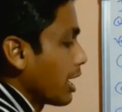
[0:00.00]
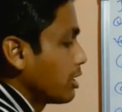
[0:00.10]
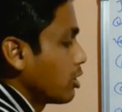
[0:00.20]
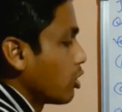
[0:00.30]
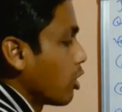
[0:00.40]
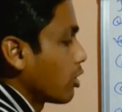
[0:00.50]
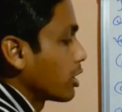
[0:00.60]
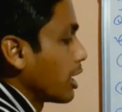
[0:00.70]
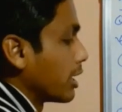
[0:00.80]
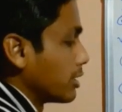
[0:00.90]
एन
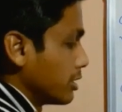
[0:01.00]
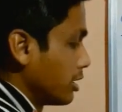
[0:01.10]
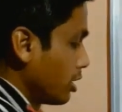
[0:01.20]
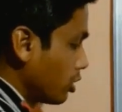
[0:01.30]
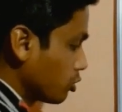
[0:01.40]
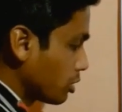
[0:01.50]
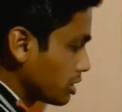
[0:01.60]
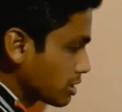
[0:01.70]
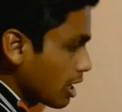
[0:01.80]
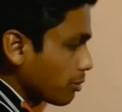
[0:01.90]
लॉग एन तो
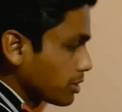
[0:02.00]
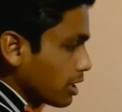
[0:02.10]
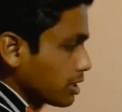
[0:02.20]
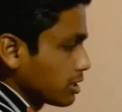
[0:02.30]
इसे आप क्या